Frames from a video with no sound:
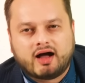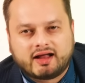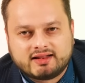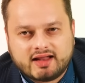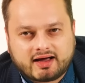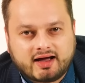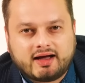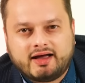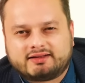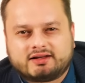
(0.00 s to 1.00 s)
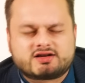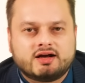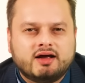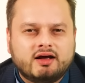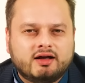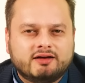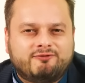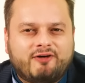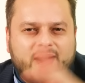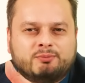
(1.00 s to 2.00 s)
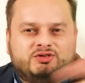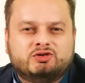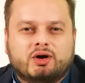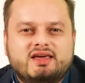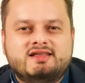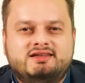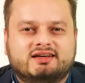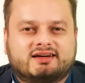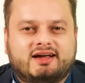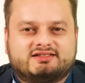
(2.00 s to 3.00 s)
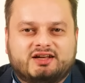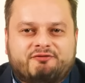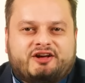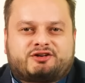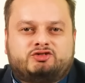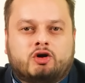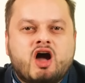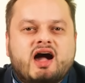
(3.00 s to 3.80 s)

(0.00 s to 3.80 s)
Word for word: Однако это ж вам все интересно, вы же все